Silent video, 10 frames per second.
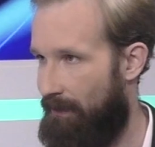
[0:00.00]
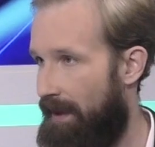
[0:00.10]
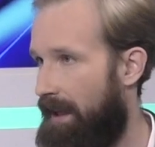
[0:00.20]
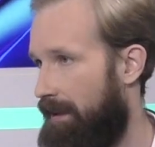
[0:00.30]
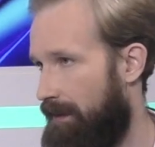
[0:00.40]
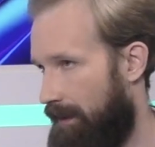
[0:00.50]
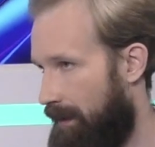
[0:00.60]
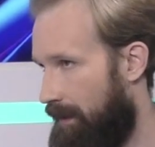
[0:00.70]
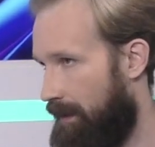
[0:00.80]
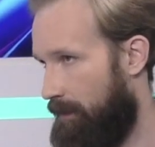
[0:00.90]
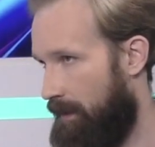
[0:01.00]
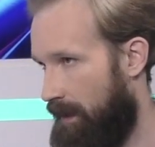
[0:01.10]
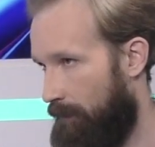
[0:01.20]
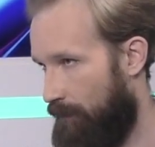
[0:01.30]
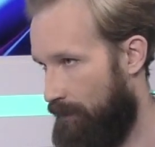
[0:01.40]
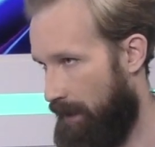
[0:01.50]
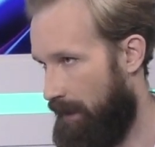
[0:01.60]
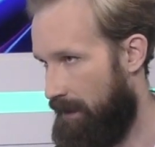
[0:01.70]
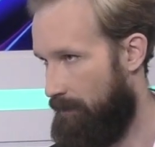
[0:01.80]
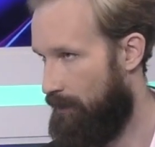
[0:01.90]
аренах, да, как мы говорим, тот же
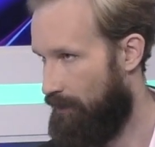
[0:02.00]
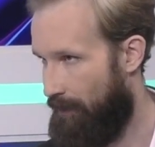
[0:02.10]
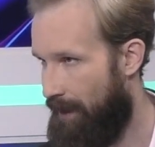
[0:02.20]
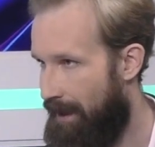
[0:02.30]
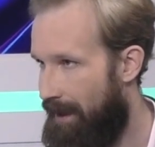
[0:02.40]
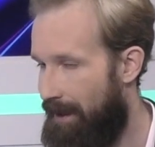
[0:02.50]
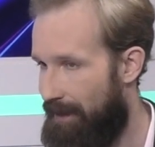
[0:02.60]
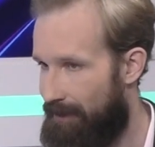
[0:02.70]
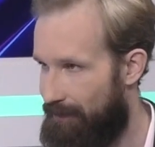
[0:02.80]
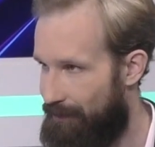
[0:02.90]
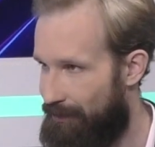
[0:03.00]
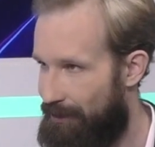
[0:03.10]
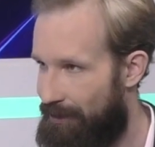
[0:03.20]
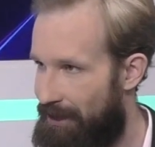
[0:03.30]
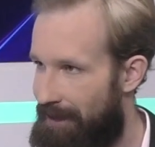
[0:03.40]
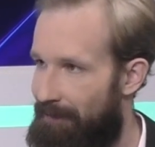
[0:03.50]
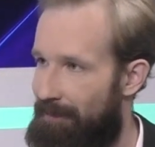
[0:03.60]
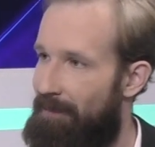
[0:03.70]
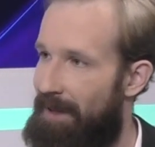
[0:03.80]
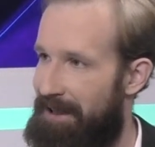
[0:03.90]
хоккей с мячом. Чем
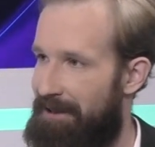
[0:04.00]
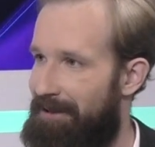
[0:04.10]
манит?